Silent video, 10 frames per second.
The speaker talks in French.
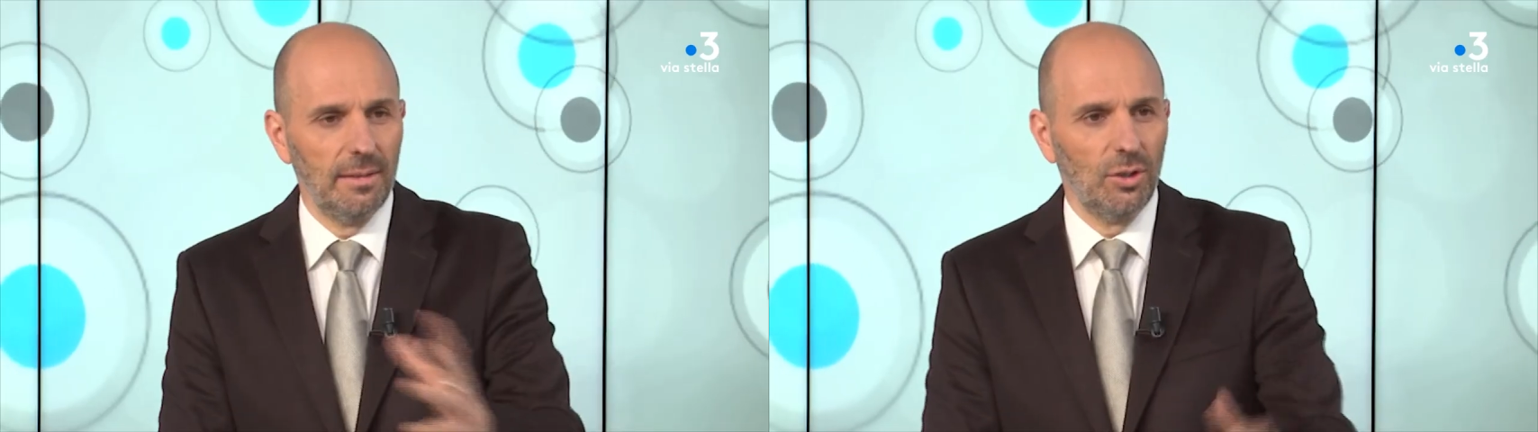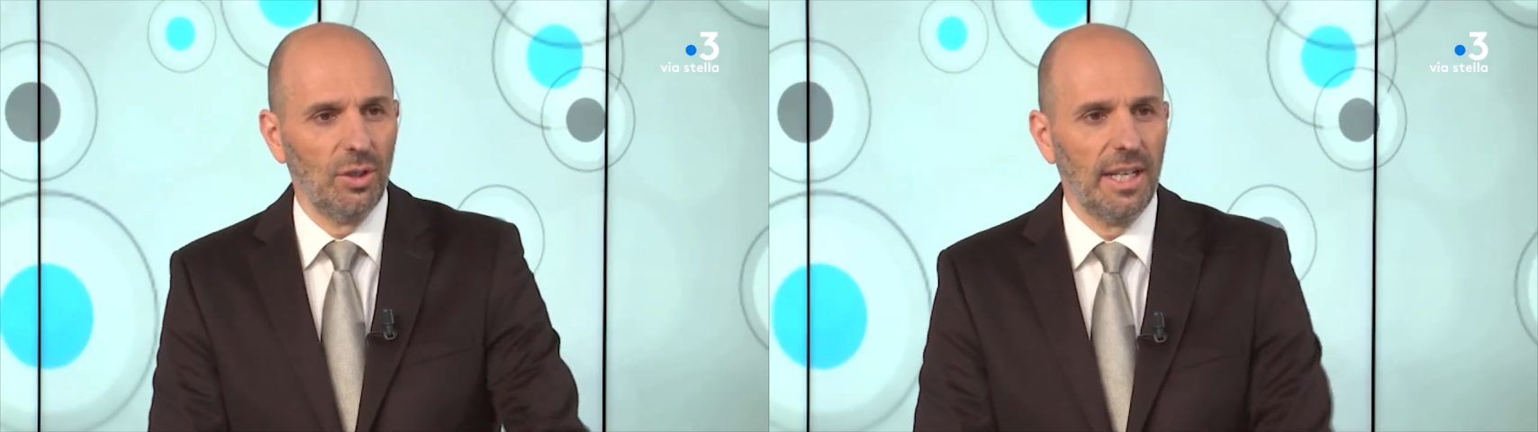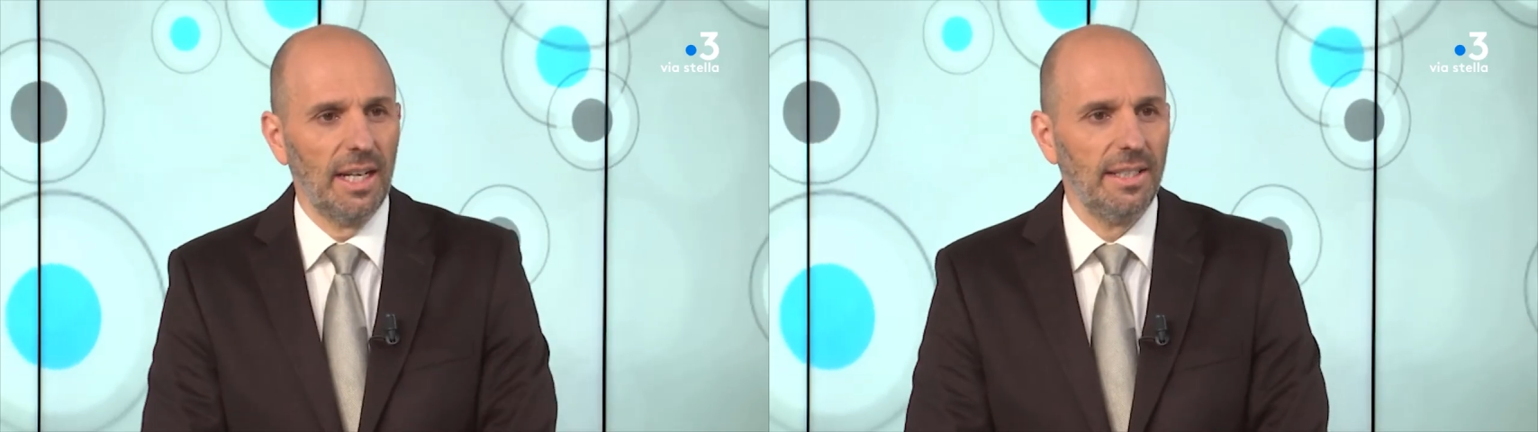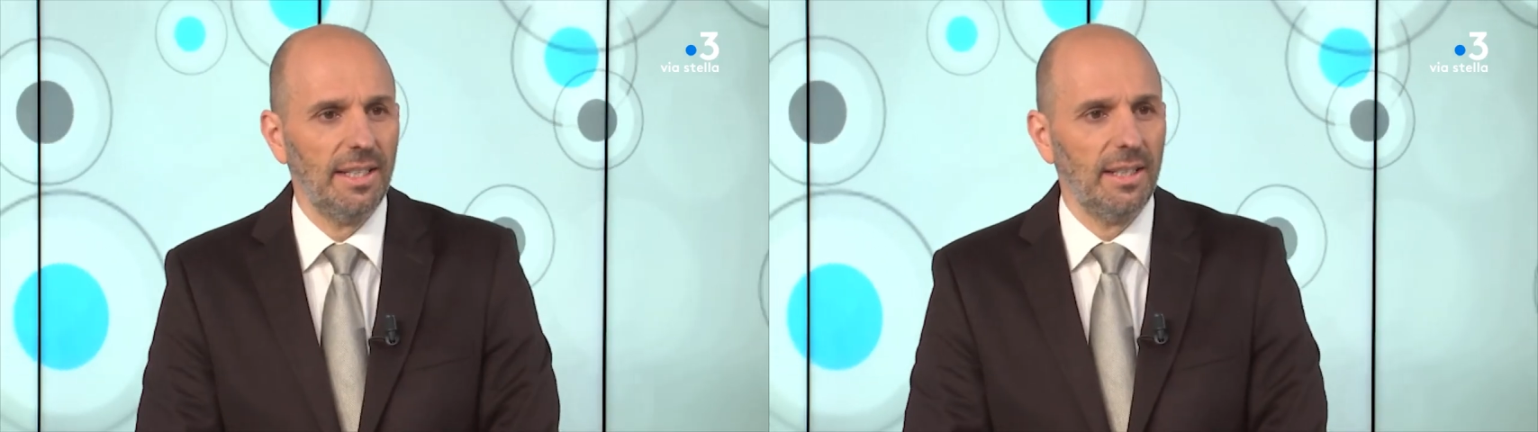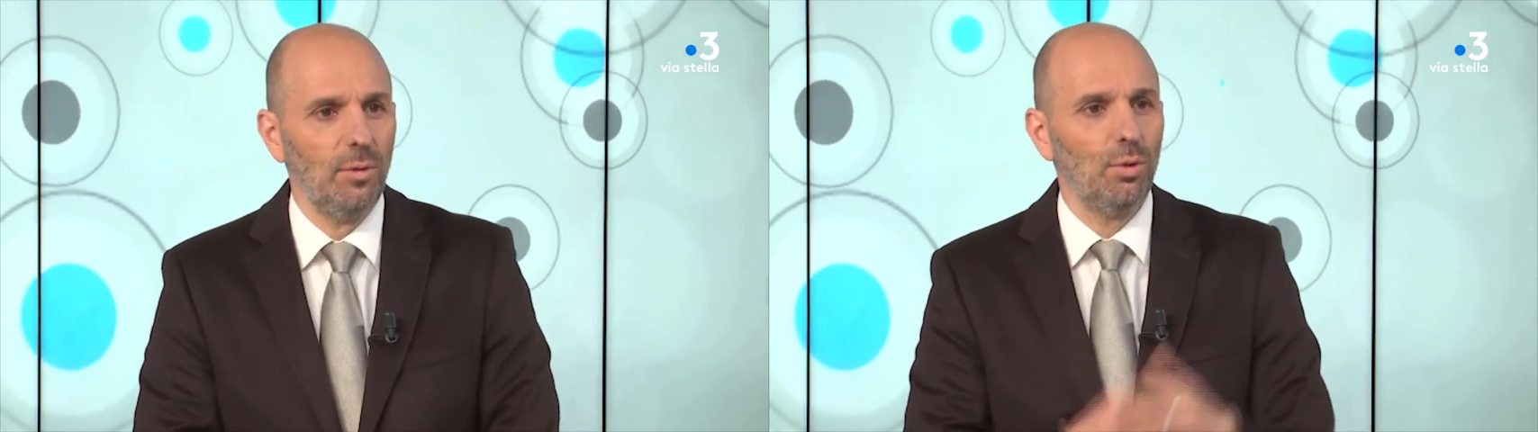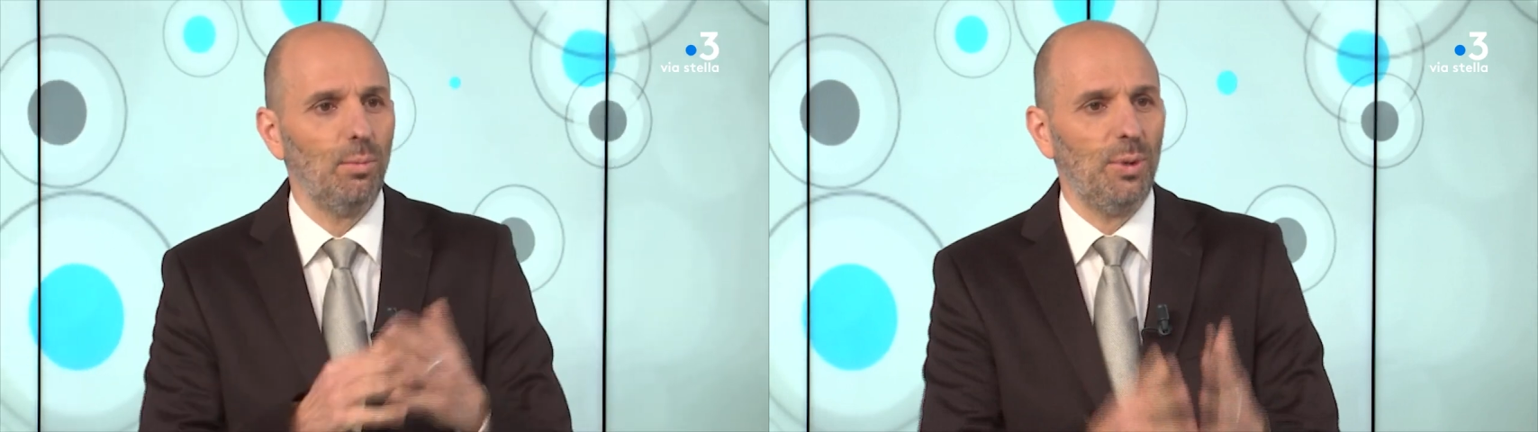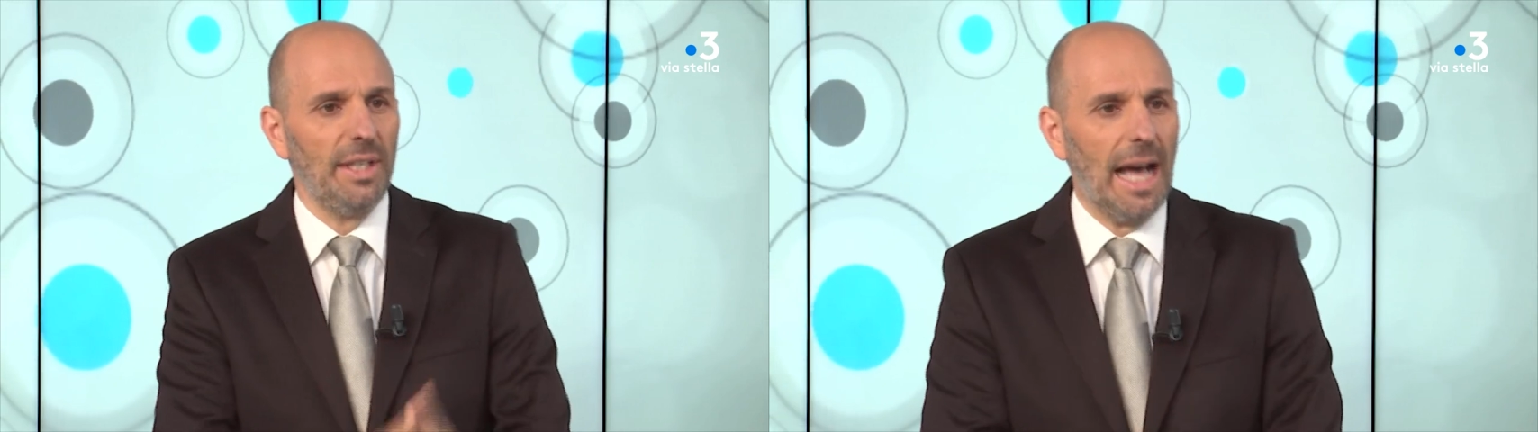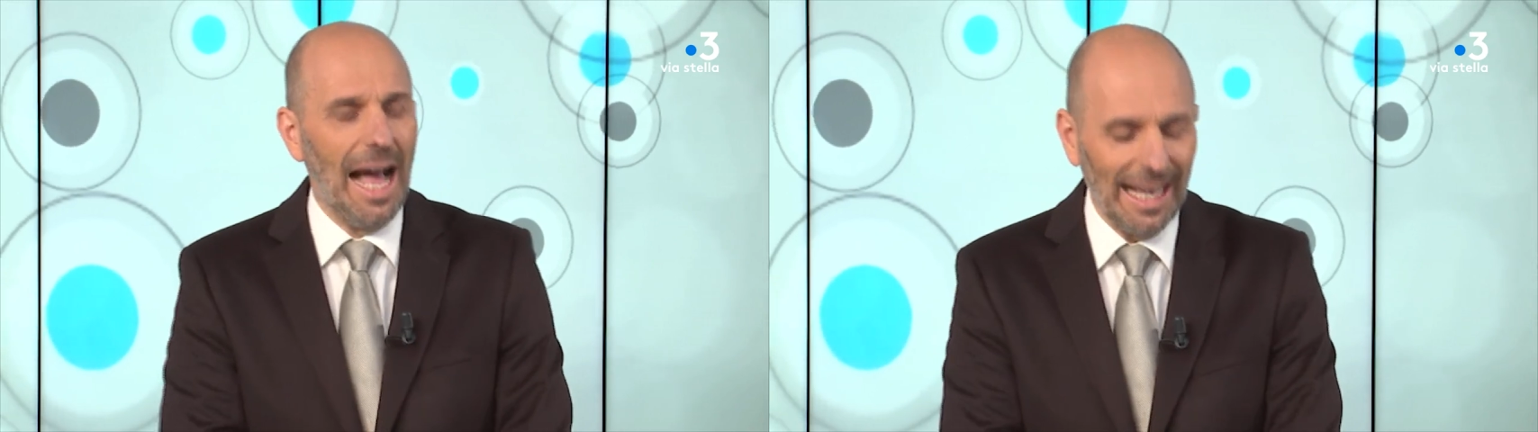José Galette est élu
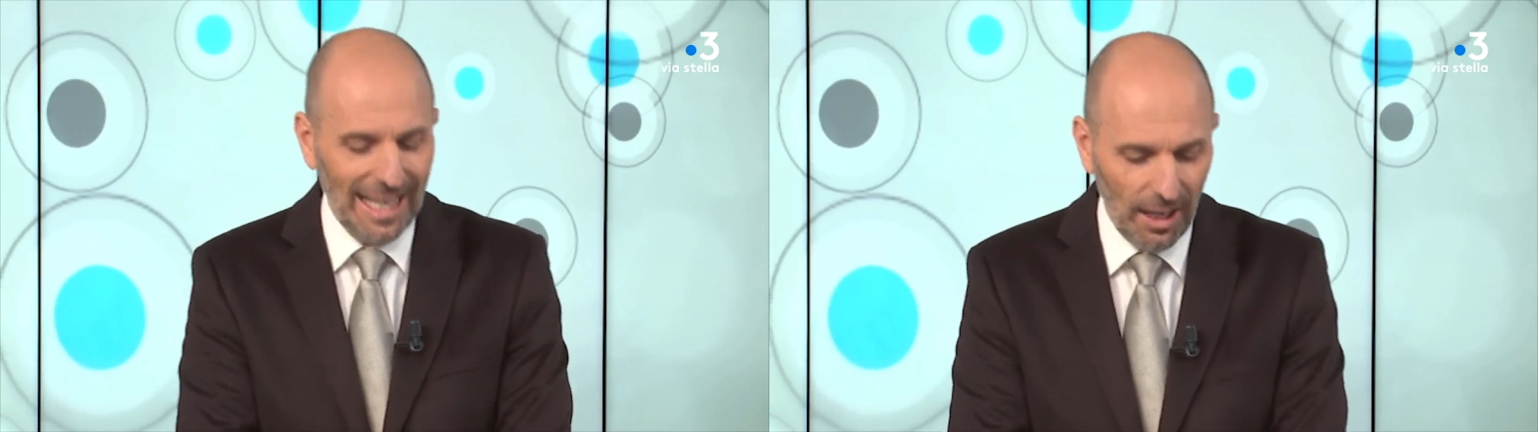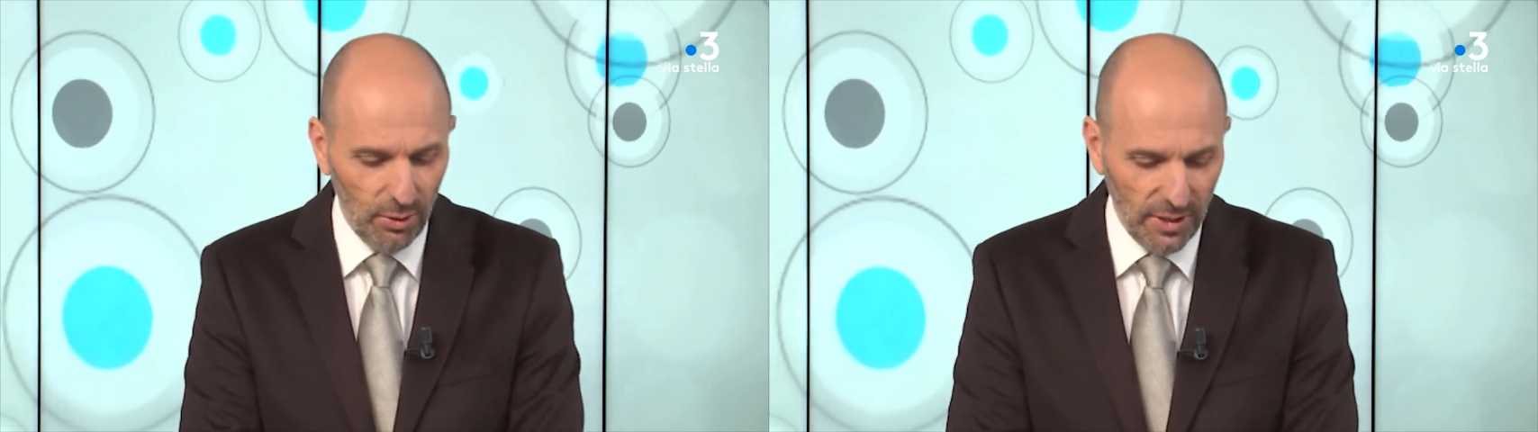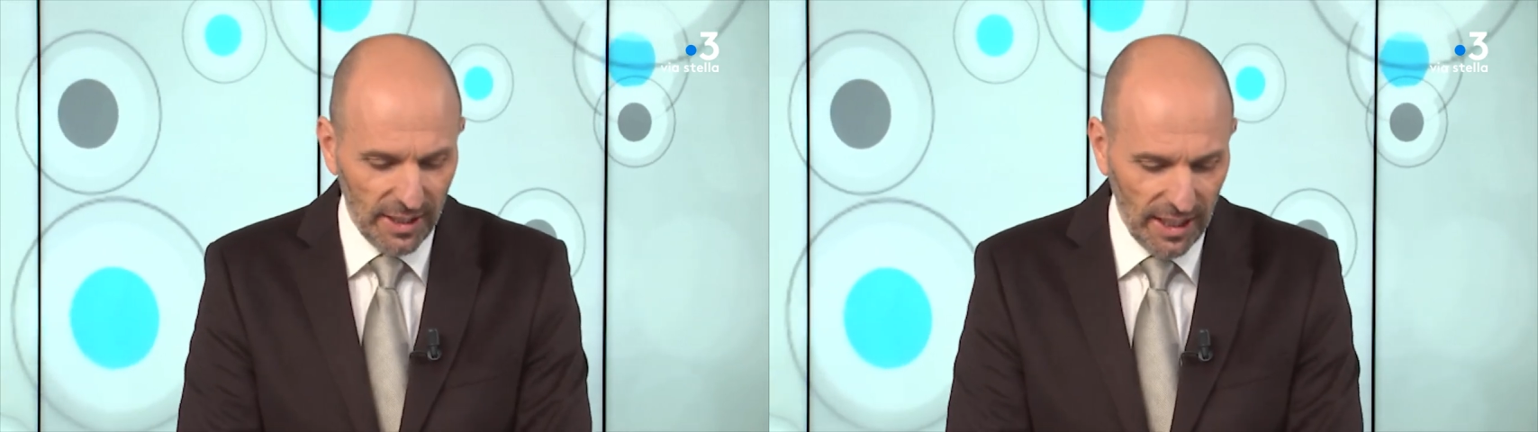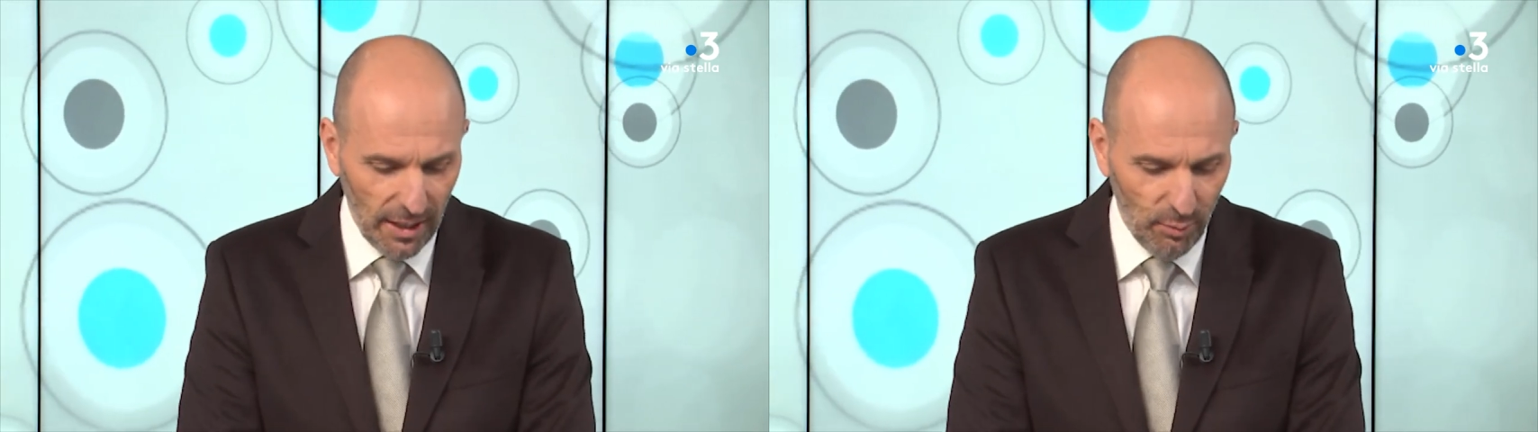depuis un quart de siècle.